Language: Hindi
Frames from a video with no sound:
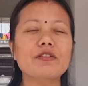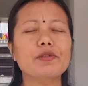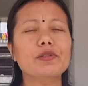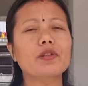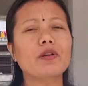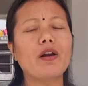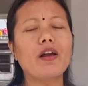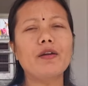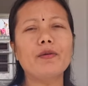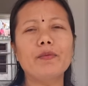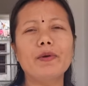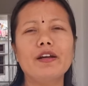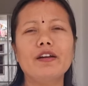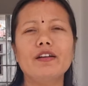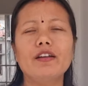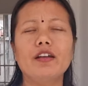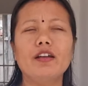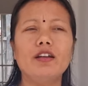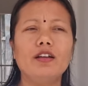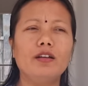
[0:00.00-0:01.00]
सब्सक्राइबर
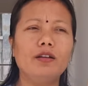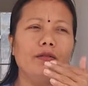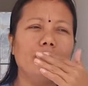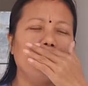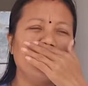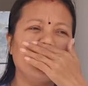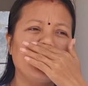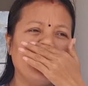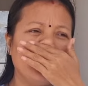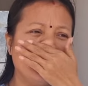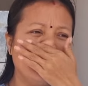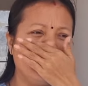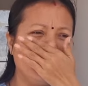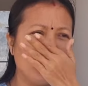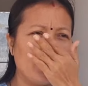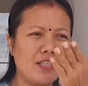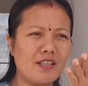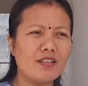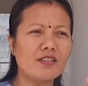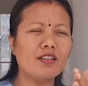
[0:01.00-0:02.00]
ने
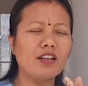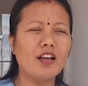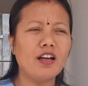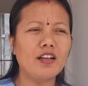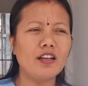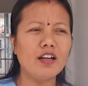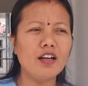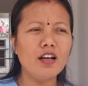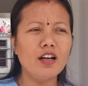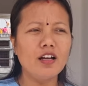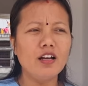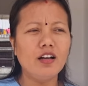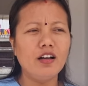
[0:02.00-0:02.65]
मैसेज किया था